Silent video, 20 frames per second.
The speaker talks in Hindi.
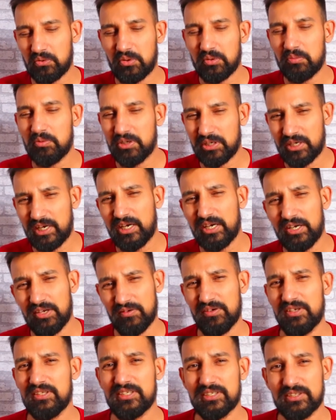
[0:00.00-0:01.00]
छोटी मोटी
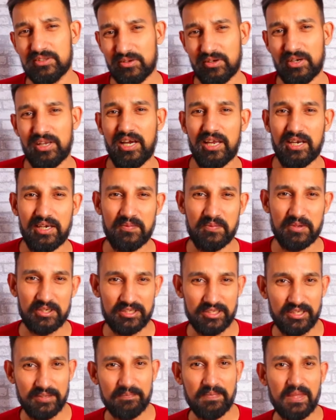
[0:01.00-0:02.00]
नेगेटिविटी चीज तो निकालनी
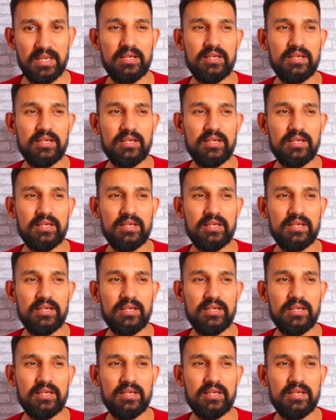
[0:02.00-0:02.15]
पड़ती है ना